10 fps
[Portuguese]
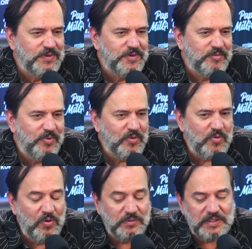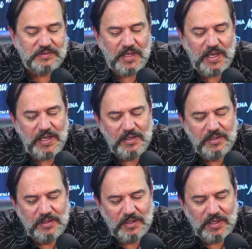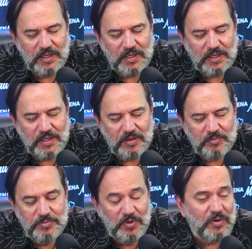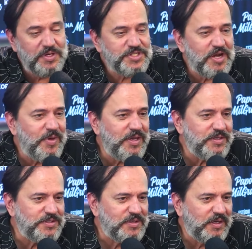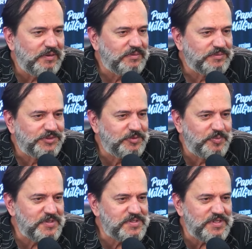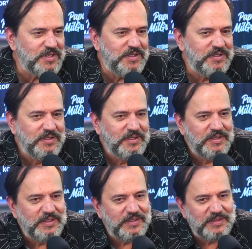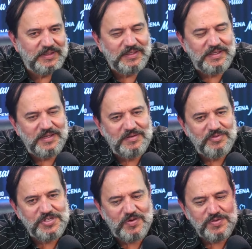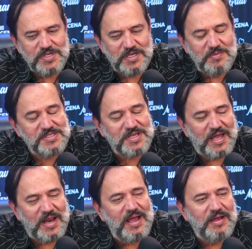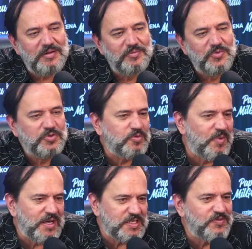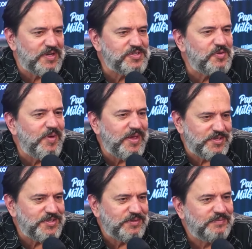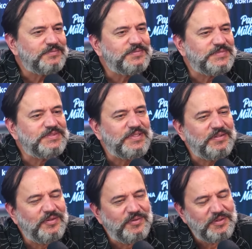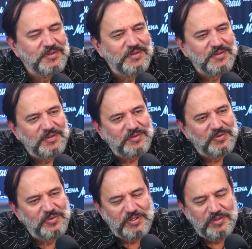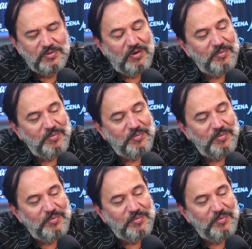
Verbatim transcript: Por conta até é, biologicamente, né? Tipo assim, uh, você consegue mascarar muito mais facilmente. Entendeu? Cara, é muito louco, né? A mulher leva homem.